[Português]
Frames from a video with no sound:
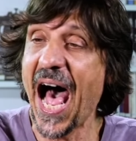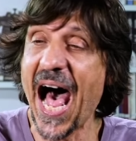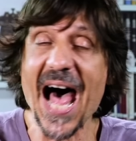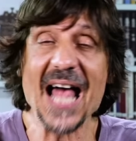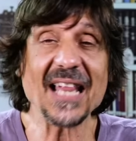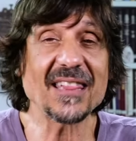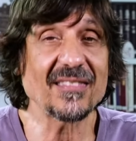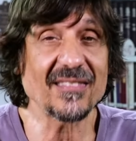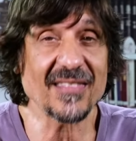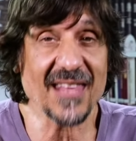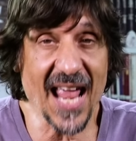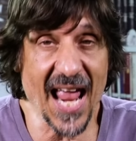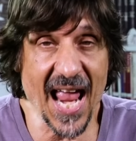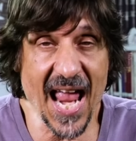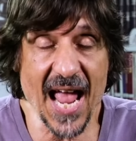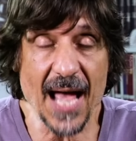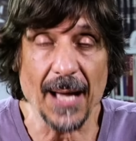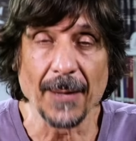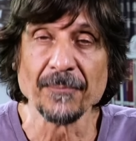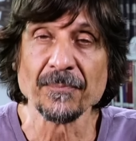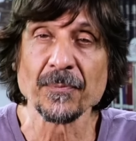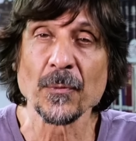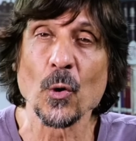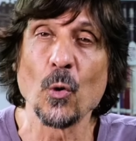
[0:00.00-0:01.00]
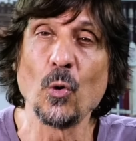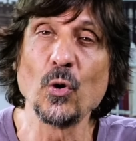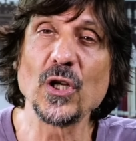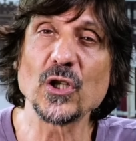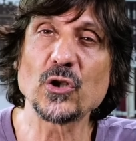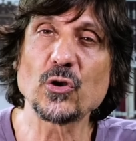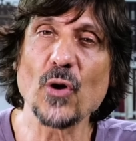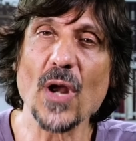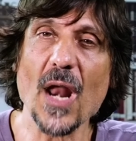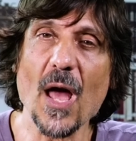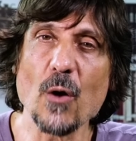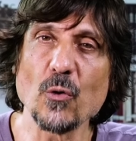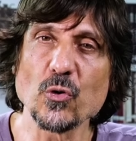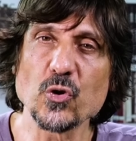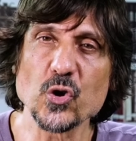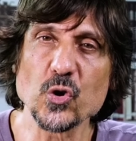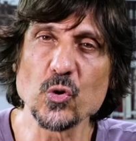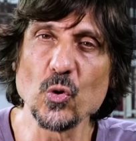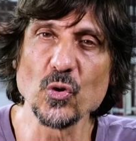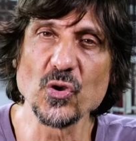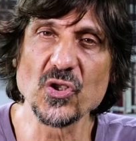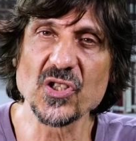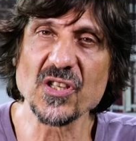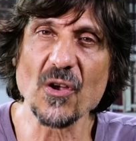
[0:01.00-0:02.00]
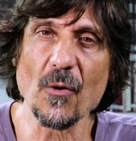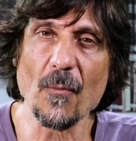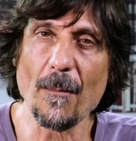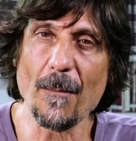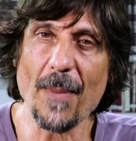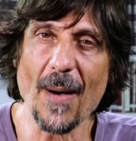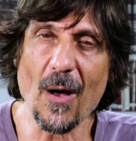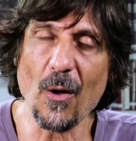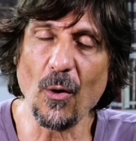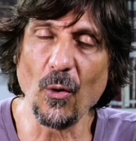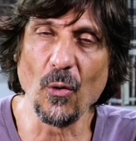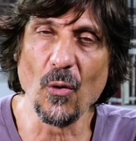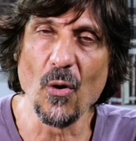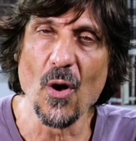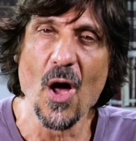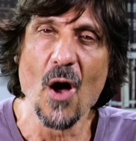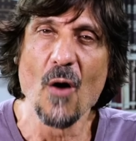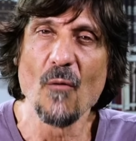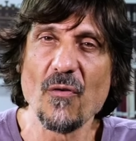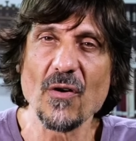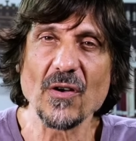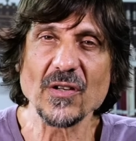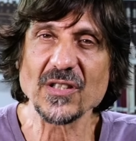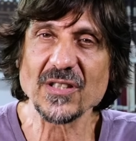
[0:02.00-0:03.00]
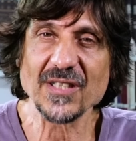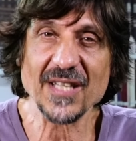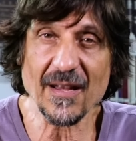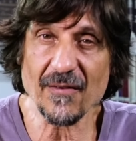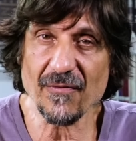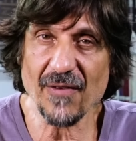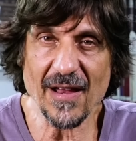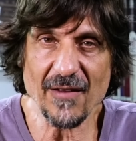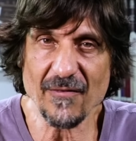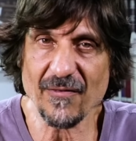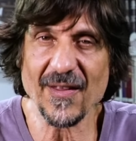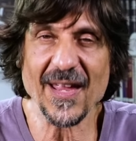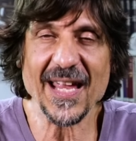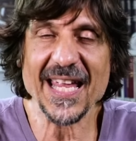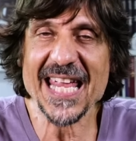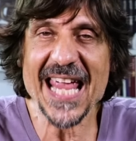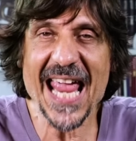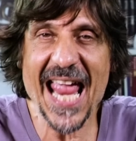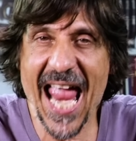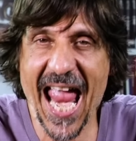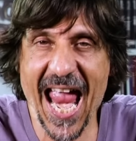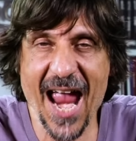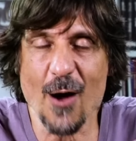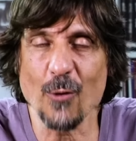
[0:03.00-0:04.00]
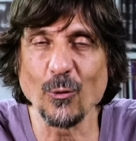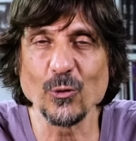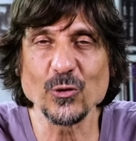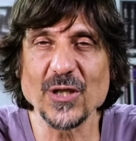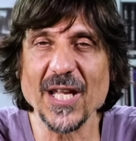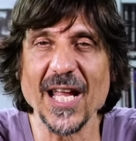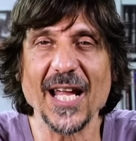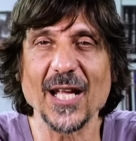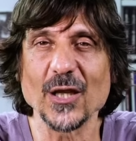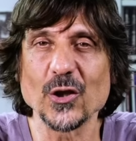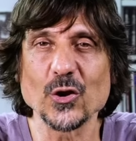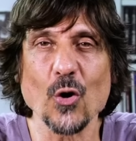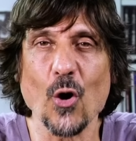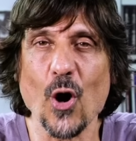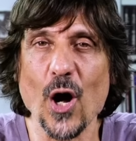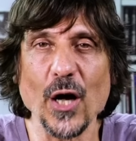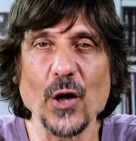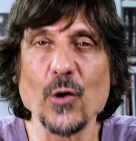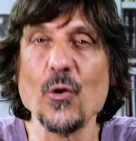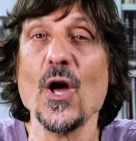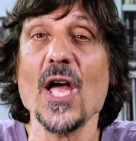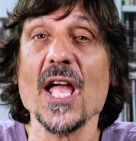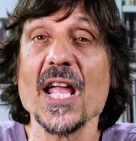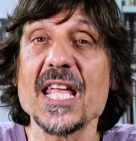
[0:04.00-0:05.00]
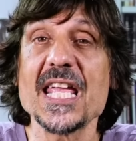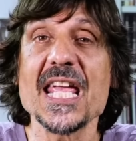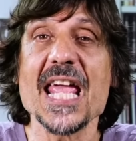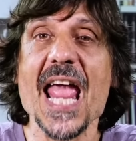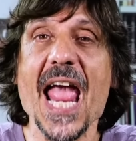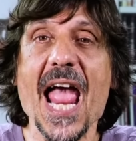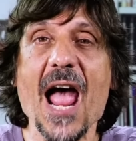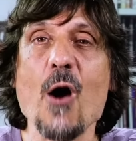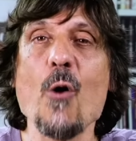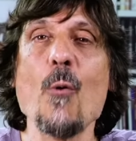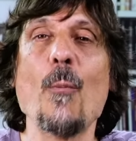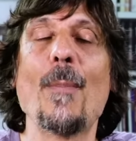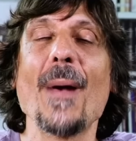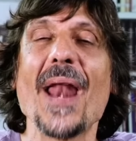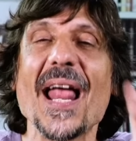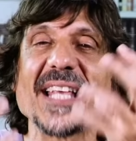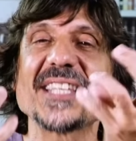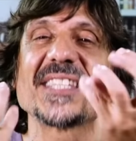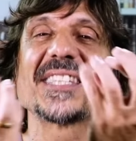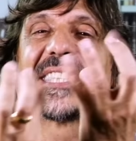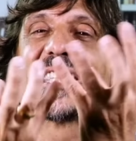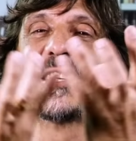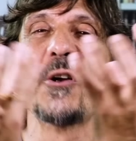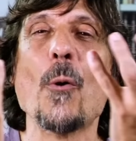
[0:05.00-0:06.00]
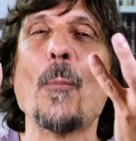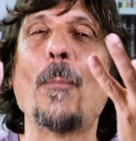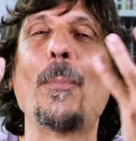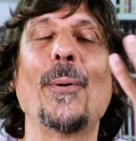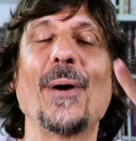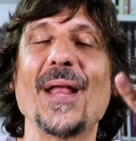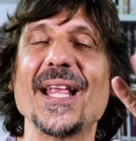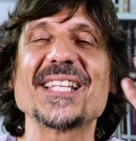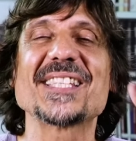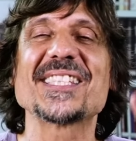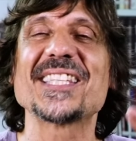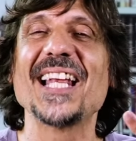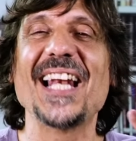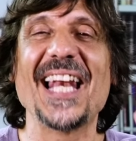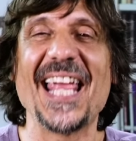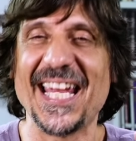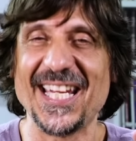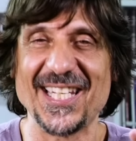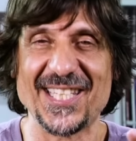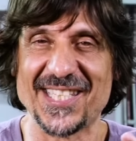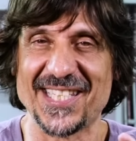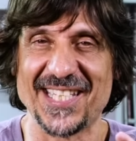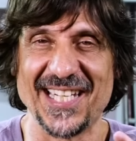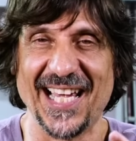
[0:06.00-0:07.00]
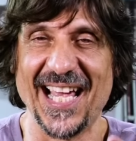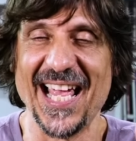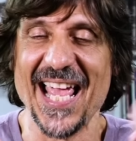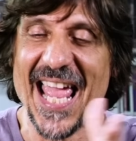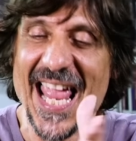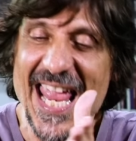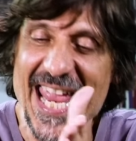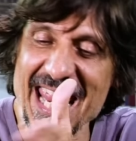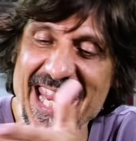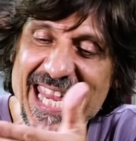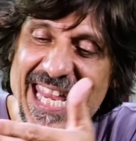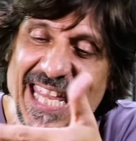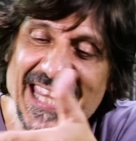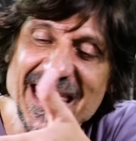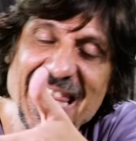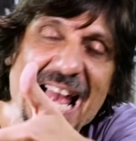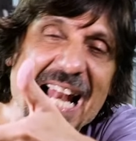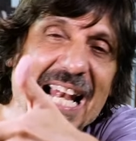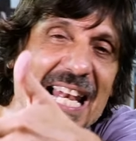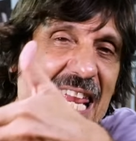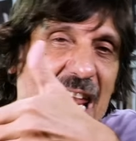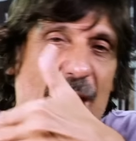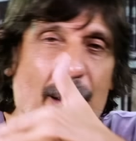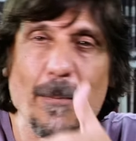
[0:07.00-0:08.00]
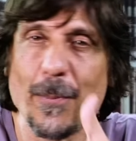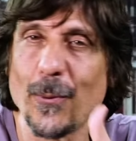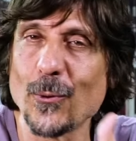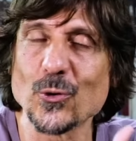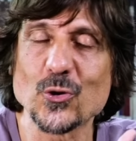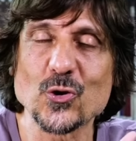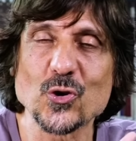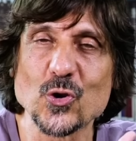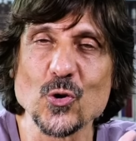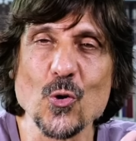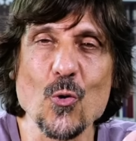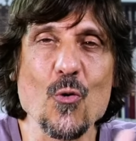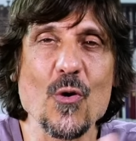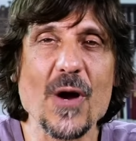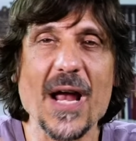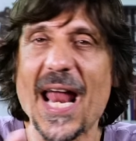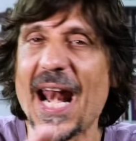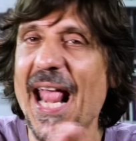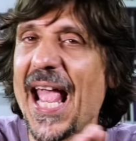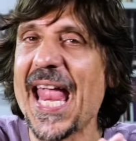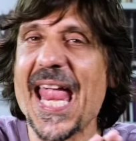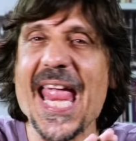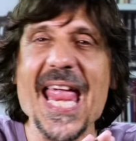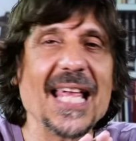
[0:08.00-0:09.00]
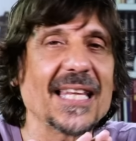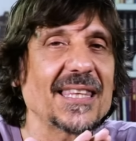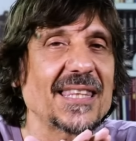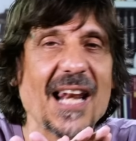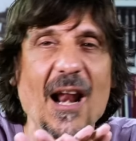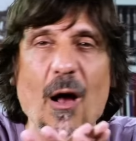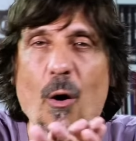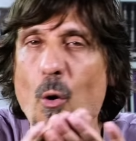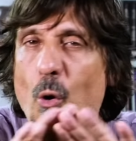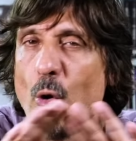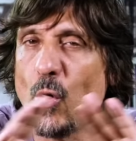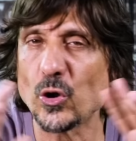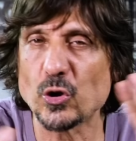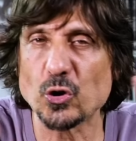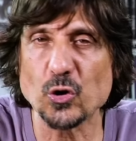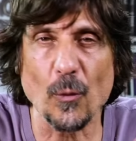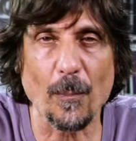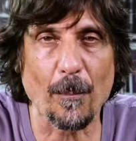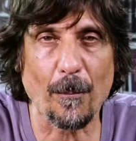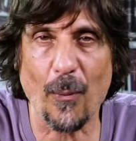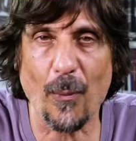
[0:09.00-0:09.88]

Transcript: até o litoral sul de São Paulo, você vai ver que é um território que é o Brasil por excelência. E que dali pro sul, cara, entra outro